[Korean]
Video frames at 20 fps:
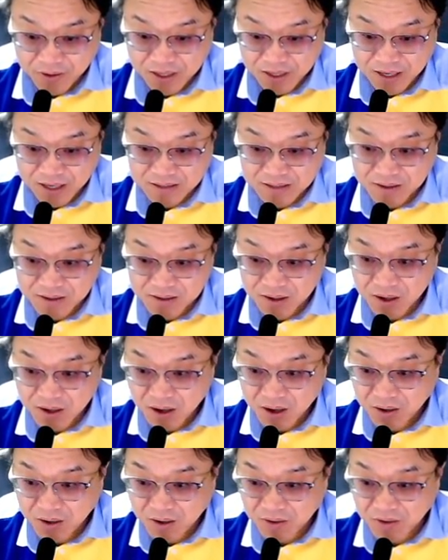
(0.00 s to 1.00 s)

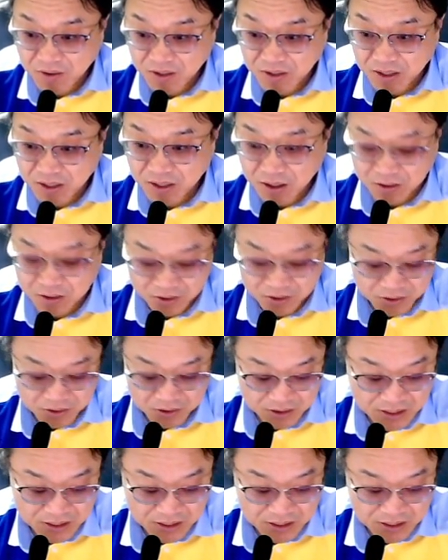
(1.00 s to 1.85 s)
여기에서 여기 아